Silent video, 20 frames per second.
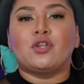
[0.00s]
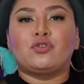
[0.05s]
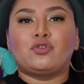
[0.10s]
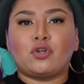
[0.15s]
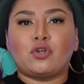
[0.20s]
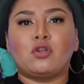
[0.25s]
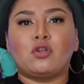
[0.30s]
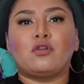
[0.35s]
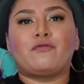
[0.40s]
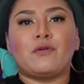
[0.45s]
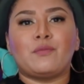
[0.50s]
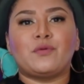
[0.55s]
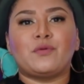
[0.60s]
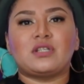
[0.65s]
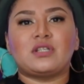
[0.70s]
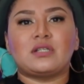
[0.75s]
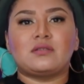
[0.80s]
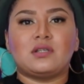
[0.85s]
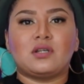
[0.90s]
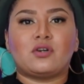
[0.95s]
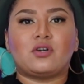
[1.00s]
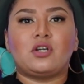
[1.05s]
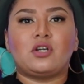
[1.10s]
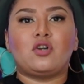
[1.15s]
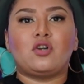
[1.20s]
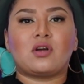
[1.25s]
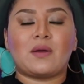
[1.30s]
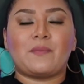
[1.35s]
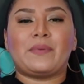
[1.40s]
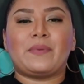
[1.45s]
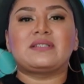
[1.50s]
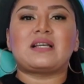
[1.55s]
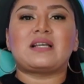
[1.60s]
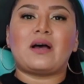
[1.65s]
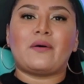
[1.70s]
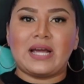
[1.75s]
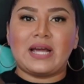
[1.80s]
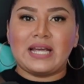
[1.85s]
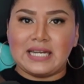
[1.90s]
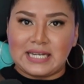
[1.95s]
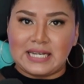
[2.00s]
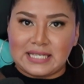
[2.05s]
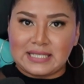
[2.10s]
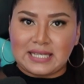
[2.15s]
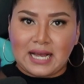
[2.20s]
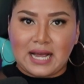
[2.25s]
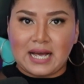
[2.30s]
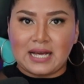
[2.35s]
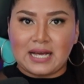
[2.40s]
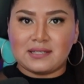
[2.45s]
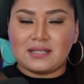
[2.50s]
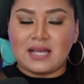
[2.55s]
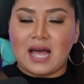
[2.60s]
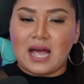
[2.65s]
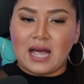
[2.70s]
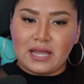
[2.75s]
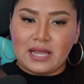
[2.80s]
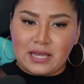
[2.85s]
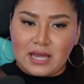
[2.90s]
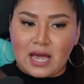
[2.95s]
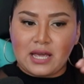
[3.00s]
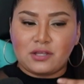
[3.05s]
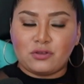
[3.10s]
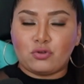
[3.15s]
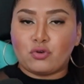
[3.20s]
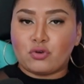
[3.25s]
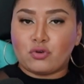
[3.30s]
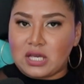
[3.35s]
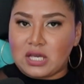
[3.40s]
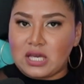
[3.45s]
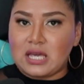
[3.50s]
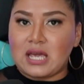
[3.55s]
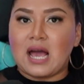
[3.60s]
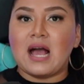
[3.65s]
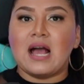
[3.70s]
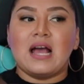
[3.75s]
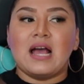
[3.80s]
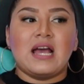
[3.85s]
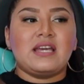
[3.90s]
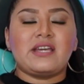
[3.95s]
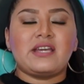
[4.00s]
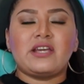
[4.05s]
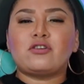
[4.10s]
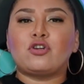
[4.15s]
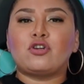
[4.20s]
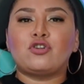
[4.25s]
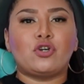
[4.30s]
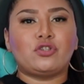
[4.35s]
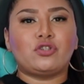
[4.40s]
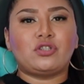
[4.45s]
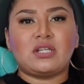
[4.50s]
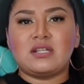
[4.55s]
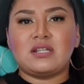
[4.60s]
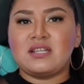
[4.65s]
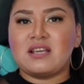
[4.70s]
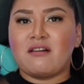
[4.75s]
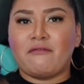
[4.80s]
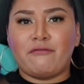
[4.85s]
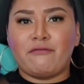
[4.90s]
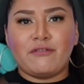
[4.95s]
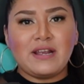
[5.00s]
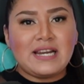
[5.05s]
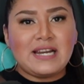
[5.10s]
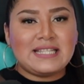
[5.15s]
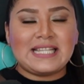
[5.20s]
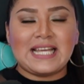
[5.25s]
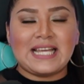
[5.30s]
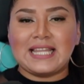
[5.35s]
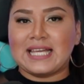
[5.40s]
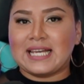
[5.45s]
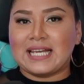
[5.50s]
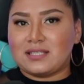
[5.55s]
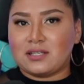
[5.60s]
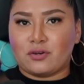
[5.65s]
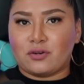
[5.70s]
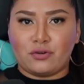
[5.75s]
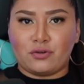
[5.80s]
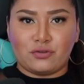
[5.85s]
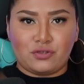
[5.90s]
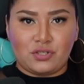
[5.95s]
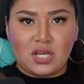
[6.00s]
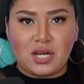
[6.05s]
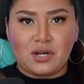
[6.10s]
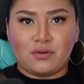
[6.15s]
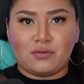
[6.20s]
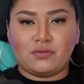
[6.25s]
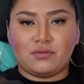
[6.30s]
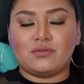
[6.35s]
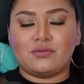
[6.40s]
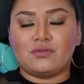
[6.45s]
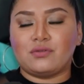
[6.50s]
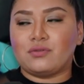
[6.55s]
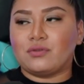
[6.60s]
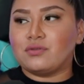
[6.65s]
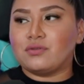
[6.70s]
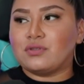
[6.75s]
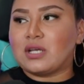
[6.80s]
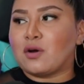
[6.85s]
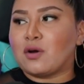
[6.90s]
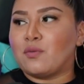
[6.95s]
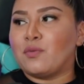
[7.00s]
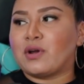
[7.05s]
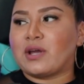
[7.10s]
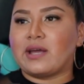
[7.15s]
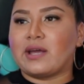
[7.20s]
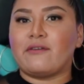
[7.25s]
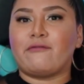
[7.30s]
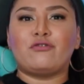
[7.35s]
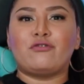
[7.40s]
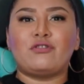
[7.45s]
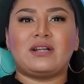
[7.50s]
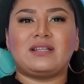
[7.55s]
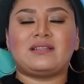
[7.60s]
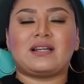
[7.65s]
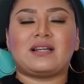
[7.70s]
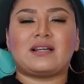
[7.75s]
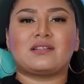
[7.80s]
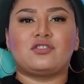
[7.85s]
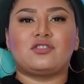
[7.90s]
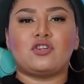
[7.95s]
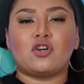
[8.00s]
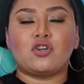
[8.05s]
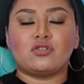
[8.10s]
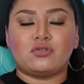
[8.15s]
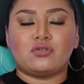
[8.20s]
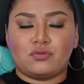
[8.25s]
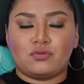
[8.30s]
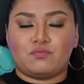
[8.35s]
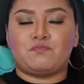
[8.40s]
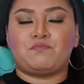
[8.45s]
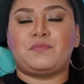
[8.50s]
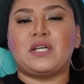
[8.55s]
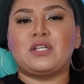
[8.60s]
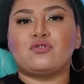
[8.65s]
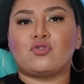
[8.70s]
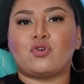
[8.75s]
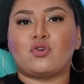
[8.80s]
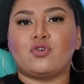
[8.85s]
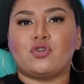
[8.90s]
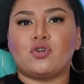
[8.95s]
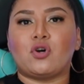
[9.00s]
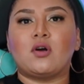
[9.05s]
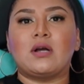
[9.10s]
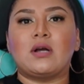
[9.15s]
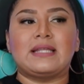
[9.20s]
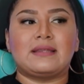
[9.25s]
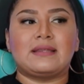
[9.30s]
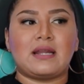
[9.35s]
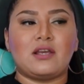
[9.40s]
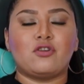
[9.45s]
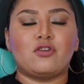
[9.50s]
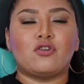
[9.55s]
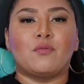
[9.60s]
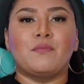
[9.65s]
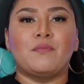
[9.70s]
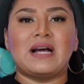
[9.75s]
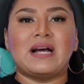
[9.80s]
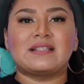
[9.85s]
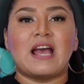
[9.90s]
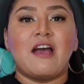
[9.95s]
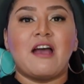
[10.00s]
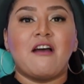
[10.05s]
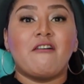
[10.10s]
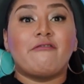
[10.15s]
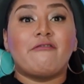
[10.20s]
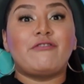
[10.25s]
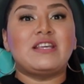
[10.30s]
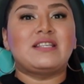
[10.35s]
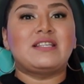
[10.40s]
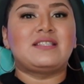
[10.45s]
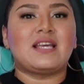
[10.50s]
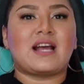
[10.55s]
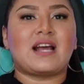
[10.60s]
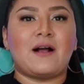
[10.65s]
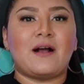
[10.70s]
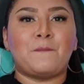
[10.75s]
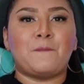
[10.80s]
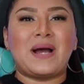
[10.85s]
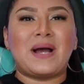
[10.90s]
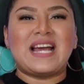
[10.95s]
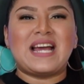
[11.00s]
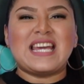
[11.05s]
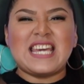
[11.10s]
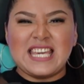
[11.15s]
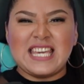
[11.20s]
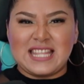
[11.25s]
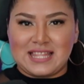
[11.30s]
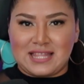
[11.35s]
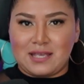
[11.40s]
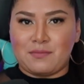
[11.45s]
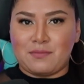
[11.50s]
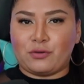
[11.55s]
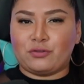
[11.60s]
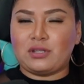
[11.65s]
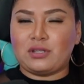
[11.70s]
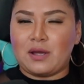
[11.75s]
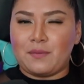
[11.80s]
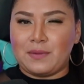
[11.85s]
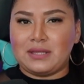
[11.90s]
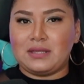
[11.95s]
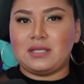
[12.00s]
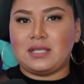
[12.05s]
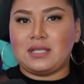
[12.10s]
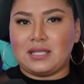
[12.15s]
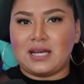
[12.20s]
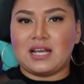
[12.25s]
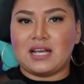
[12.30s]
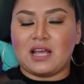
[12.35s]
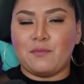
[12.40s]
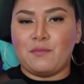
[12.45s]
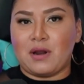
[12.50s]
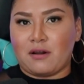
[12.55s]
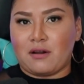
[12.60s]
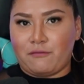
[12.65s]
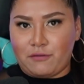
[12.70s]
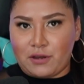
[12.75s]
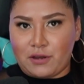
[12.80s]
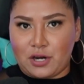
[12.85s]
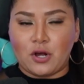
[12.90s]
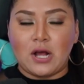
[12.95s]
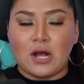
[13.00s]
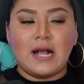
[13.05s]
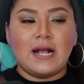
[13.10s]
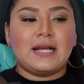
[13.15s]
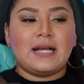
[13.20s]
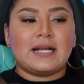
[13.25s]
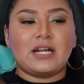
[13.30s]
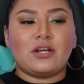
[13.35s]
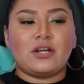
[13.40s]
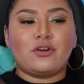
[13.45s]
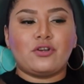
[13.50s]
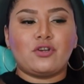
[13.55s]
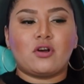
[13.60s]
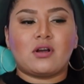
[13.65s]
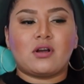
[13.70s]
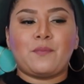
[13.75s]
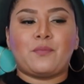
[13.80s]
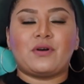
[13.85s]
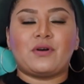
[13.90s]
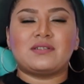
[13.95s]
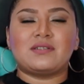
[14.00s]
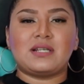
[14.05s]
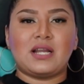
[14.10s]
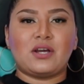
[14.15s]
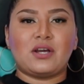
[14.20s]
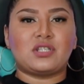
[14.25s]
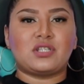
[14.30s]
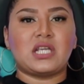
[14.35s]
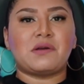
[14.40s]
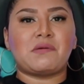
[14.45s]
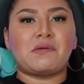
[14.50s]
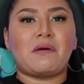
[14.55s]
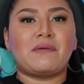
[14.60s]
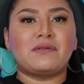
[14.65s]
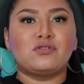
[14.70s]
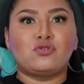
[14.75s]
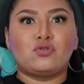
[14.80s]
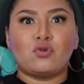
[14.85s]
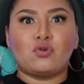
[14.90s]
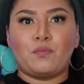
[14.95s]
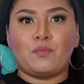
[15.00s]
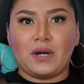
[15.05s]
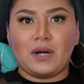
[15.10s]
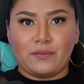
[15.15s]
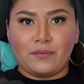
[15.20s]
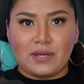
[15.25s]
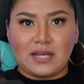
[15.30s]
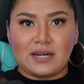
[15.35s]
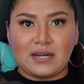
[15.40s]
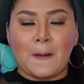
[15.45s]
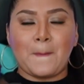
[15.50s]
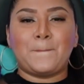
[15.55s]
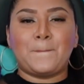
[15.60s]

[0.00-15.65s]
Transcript: Todos fuimos testigos de lo que pasaba en esa casa allá en Turquía y ellos no tenían feeling desde que se conocieron. Entonces como que fue una atracción pienso yo, entre ellos más física, más íntima. Ustedes me entienden a qué me refiero. Creo yo que por ese lado se llevaban súper bien